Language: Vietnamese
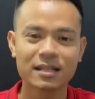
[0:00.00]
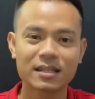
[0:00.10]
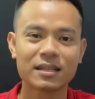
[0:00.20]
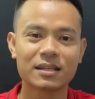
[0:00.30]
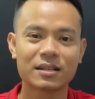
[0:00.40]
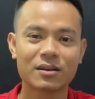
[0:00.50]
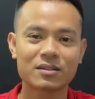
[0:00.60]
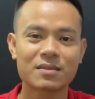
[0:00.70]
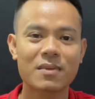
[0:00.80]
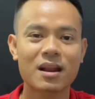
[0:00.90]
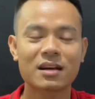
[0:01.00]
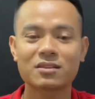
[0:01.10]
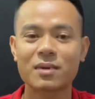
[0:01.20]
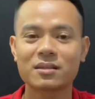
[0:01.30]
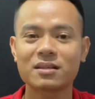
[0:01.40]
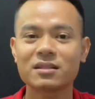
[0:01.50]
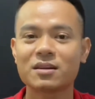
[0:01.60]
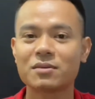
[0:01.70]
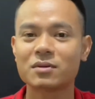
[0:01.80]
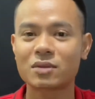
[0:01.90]
thì nó sẽ mang lại cho bạn rất
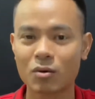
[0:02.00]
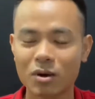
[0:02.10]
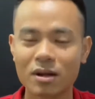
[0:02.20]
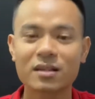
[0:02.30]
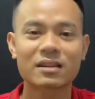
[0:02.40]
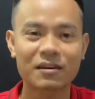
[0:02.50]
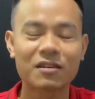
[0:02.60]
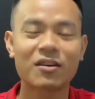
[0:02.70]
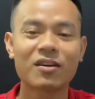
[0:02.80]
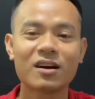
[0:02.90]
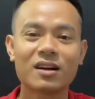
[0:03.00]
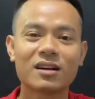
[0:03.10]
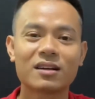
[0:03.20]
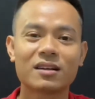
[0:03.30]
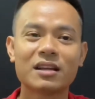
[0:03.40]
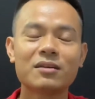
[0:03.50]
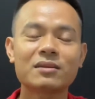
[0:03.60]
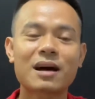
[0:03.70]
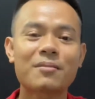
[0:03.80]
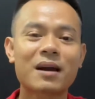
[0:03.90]
nhiều điều xấu đó thay vào đó
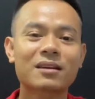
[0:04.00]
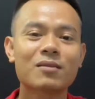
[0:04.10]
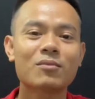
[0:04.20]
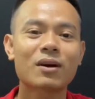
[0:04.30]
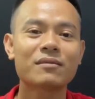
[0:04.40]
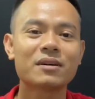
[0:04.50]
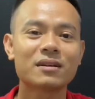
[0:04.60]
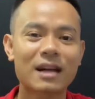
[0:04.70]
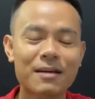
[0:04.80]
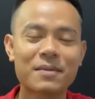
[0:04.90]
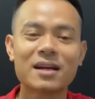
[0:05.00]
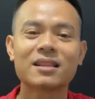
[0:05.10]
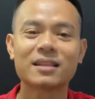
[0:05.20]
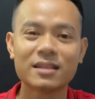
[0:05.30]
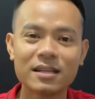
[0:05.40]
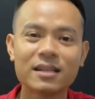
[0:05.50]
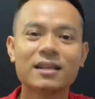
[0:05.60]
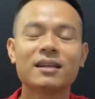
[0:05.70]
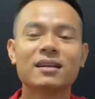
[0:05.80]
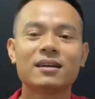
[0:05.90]
nếu nhà bạn không quay về hướng nam thì
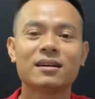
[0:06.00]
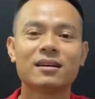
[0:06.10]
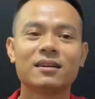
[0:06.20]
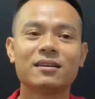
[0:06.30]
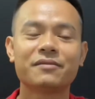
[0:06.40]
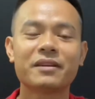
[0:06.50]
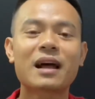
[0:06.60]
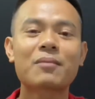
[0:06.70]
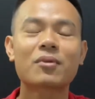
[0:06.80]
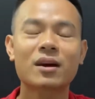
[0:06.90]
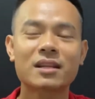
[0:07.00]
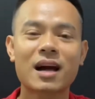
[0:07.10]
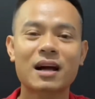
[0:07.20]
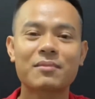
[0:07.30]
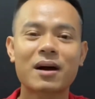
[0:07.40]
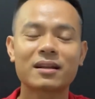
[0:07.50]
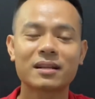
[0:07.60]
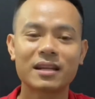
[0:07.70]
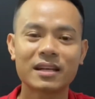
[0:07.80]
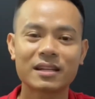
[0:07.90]
uh, phía nam của căn nhà các bạn
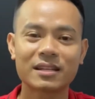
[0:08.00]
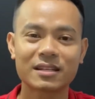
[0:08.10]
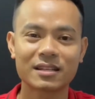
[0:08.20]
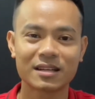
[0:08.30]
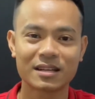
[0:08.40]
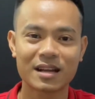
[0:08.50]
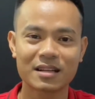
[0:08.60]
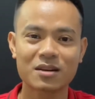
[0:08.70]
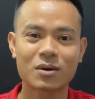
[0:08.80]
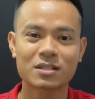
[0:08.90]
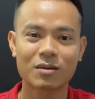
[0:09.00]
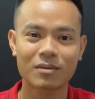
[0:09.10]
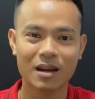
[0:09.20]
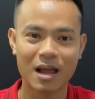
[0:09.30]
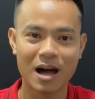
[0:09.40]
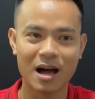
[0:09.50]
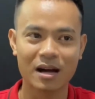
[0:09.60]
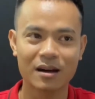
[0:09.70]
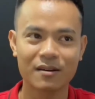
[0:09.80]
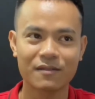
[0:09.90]
nên uh, đặt nơi quan trọng là
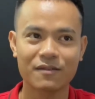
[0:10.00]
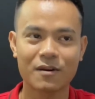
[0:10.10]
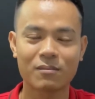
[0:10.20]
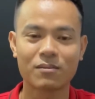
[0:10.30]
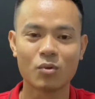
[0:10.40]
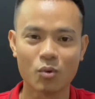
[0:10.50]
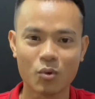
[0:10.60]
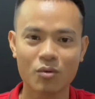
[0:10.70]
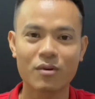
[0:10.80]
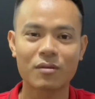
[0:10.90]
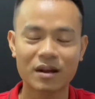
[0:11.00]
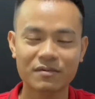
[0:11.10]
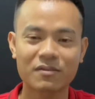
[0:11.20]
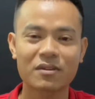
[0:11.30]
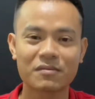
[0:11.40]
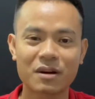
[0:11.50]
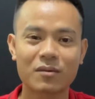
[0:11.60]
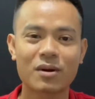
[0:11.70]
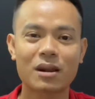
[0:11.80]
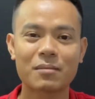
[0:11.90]
phòng ngủ phòng khách phòng làm
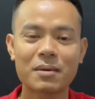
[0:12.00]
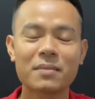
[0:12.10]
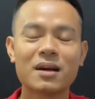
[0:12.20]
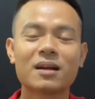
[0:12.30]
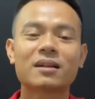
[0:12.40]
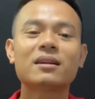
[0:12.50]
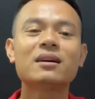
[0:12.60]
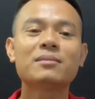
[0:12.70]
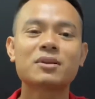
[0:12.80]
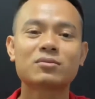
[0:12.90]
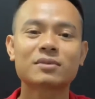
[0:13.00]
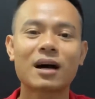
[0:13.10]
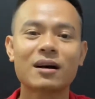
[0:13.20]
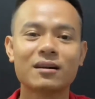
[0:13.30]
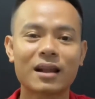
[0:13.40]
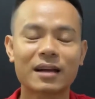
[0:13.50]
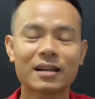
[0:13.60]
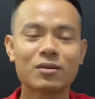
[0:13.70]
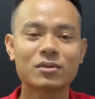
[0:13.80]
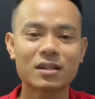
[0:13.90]
việc hoặc là bếp nơi mà chúng ta ở lại
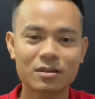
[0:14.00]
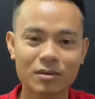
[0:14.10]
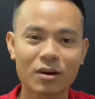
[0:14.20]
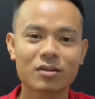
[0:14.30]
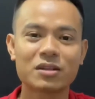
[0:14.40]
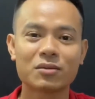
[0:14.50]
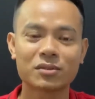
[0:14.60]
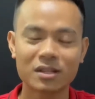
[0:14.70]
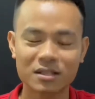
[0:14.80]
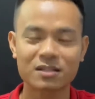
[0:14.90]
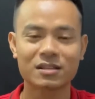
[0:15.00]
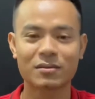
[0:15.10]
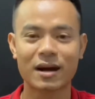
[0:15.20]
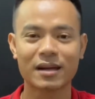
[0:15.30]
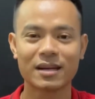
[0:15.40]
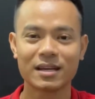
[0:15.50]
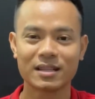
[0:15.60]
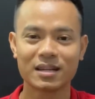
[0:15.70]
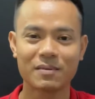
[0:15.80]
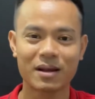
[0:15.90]
lâu nhất trong đó nhiều nhất trong ngày
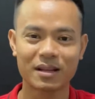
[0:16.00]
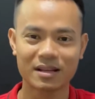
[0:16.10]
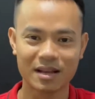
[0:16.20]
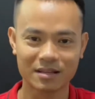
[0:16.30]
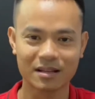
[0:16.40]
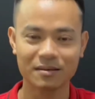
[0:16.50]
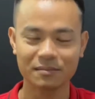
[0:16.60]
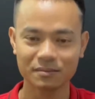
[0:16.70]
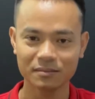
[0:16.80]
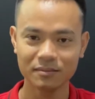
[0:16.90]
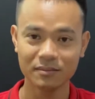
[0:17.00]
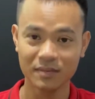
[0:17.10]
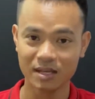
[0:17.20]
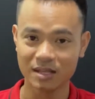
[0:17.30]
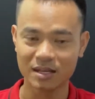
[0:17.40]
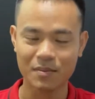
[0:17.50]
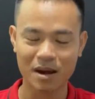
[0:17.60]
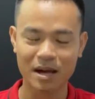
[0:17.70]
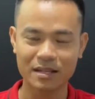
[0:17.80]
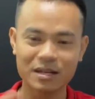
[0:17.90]
thì các bạn nên đặt như thế thì sẽ
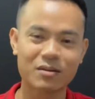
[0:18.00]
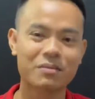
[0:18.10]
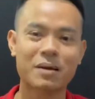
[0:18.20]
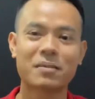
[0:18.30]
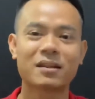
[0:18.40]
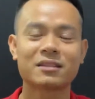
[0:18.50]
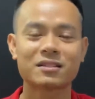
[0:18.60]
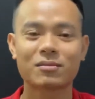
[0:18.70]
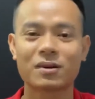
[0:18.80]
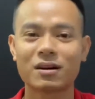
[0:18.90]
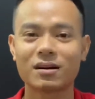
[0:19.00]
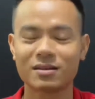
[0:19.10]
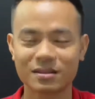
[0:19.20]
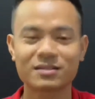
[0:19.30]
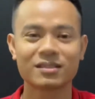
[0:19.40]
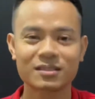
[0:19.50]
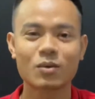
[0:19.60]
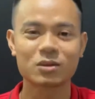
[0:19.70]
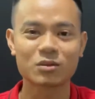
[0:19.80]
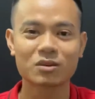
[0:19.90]
mang lại nhiều cái may mắn trong uh,
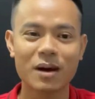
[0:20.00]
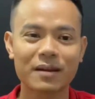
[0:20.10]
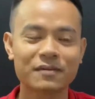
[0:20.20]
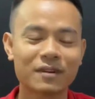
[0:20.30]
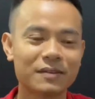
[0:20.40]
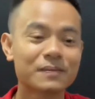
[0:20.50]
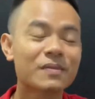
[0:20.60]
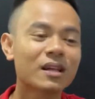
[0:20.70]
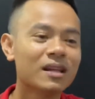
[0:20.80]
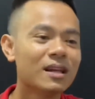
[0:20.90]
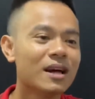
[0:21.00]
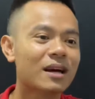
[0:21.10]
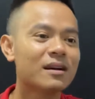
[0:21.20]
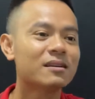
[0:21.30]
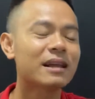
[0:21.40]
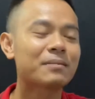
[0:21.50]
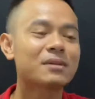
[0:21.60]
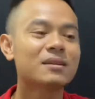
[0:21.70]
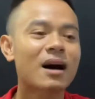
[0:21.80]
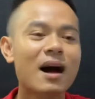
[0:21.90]
trong cuộc sống của các bạn vâng hướng đẹp
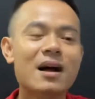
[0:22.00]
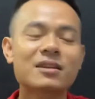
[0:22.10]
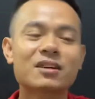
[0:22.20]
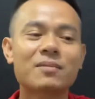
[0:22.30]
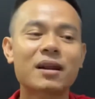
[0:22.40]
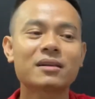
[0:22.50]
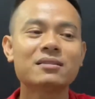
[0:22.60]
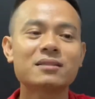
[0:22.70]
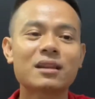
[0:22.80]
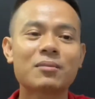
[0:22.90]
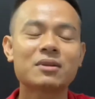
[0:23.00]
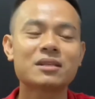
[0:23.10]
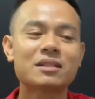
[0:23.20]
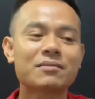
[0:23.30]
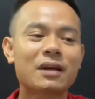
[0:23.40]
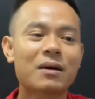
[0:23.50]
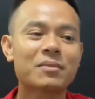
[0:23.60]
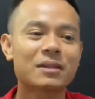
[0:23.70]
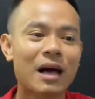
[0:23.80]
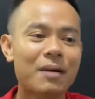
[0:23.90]
thứ hai cho các bạn nữ sinh năm
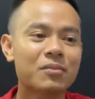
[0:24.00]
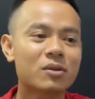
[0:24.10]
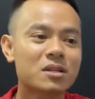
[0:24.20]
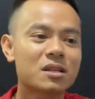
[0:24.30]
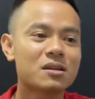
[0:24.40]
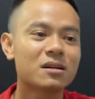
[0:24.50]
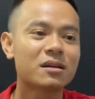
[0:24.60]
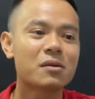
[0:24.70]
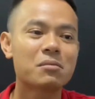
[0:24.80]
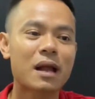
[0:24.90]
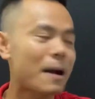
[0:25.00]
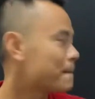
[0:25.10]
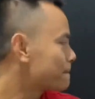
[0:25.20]
1988 đó chính là hướng đông nam